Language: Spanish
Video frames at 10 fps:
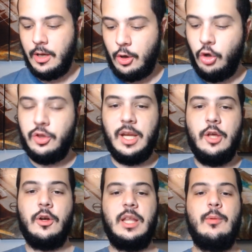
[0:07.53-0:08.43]

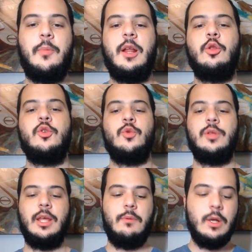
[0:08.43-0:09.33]
contenido que tenemos para todos
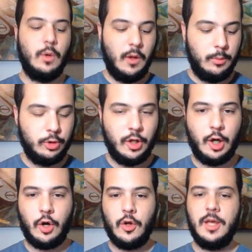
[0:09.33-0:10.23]
ustedes vinculado al mundo del
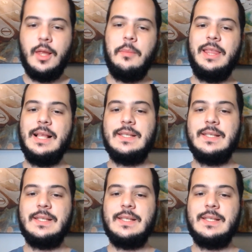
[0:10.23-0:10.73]
rock y del metal.